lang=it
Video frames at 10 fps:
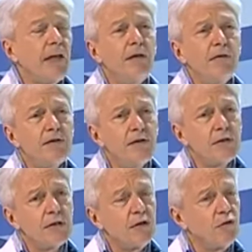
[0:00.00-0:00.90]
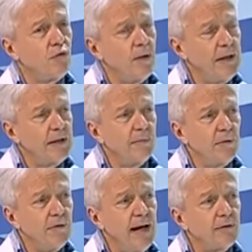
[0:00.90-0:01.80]
il vaccino è stato nuovamente
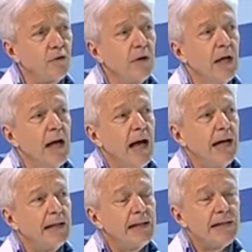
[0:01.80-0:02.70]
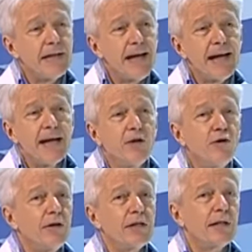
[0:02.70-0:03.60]
approvato anche se
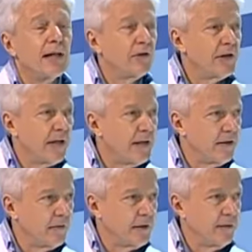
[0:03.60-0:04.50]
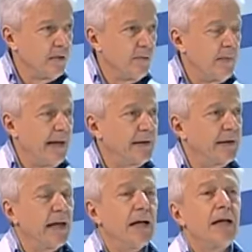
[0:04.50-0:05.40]
non è stata chiarita questa
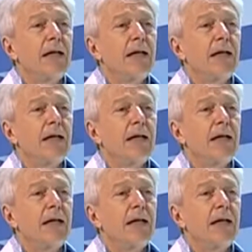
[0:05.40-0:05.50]
problematica.